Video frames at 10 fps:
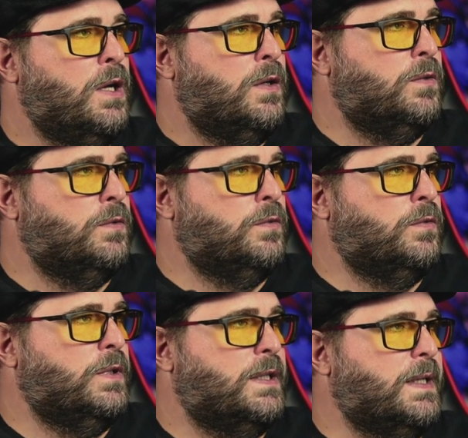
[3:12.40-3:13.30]

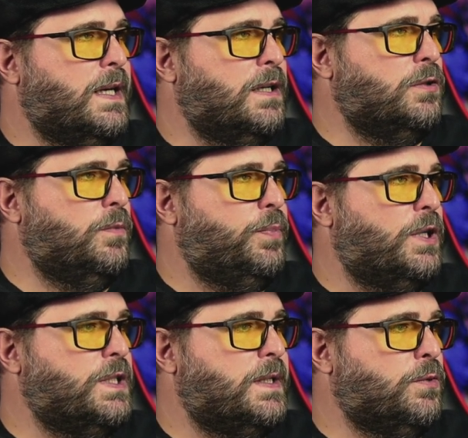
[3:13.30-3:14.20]
um retângulo,
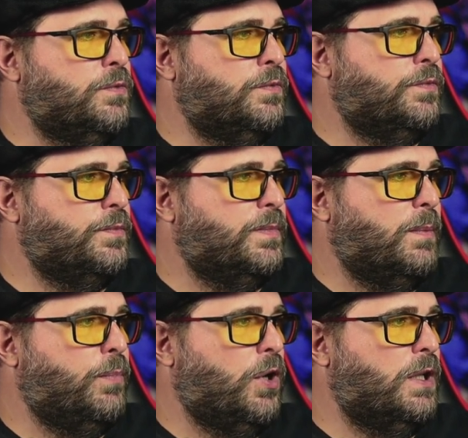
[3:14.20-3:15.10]
pode ter um, uma
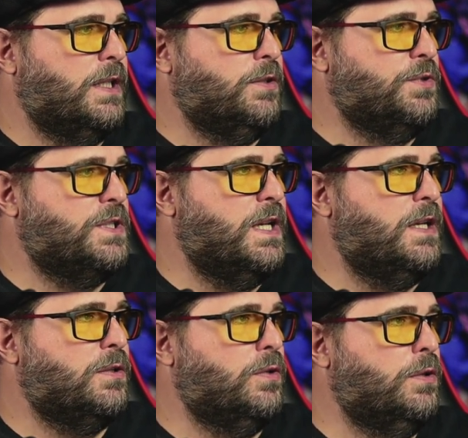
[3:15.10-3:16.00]
bola aqui, um
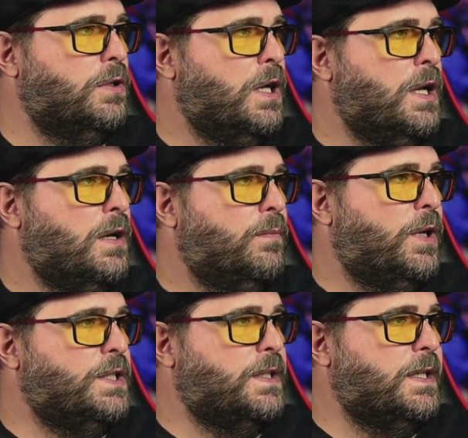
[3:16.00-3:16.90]
círculo,
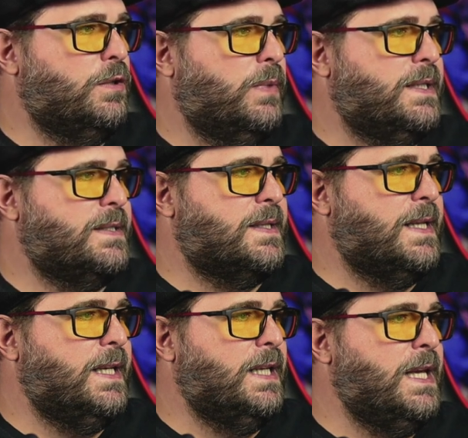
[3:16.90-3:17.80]
pode ter uma
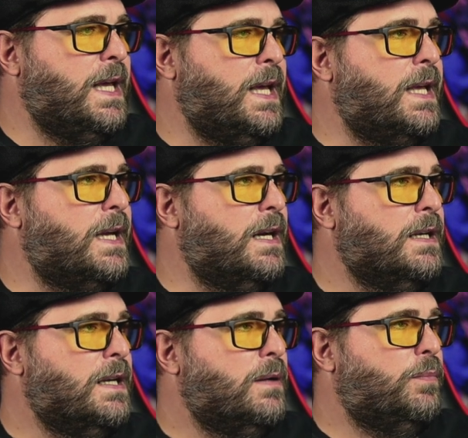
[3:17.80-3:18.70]

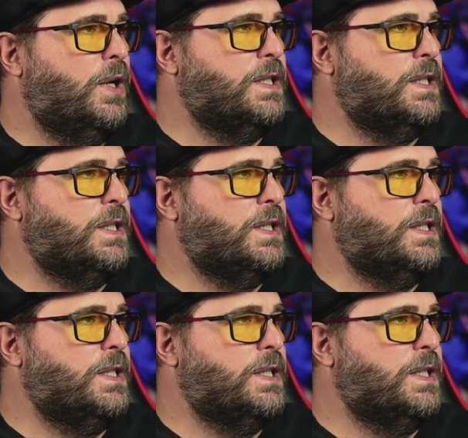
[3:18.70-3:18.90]
estrelinha, pode